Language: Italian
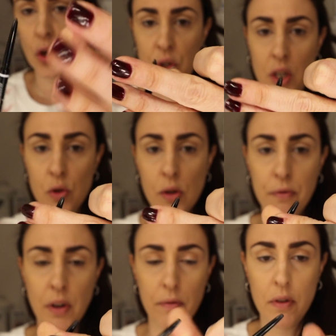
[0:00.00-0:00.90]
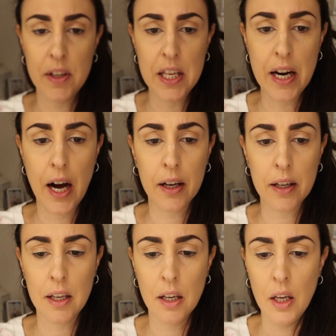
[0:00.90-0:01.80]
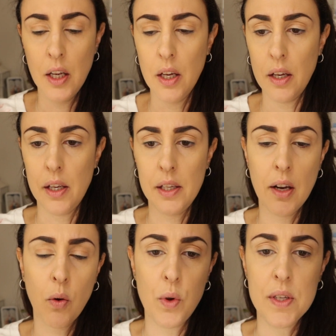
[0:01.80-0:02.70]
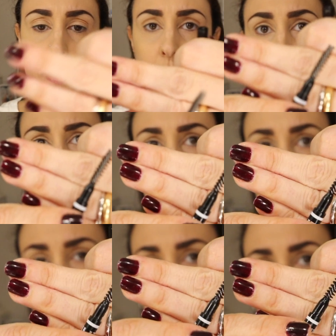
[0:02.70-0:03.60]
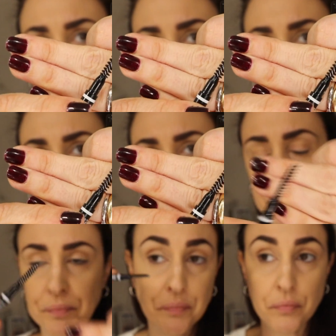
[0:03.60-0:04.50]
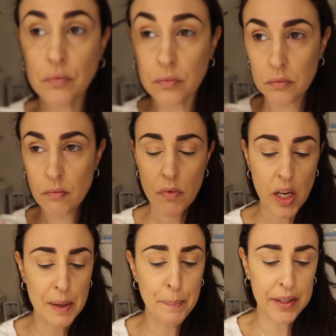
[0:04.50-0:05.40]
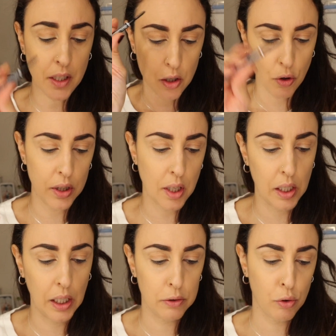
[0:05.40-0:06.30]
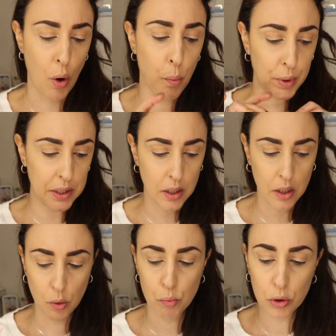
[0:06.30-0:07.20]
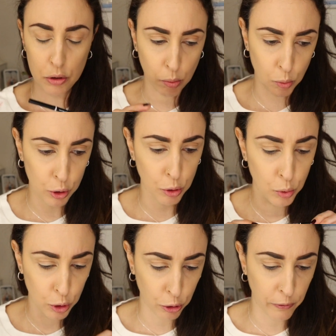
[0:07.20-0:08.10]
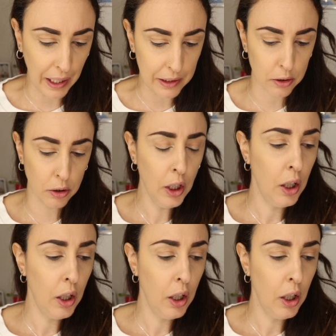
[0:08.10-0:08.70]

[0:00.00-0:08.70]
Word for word: così inizio a farvi vedere anche eh, gli acquisti e poi c'è il pettinino che tra l'altro è un pettinino molto molto molto valido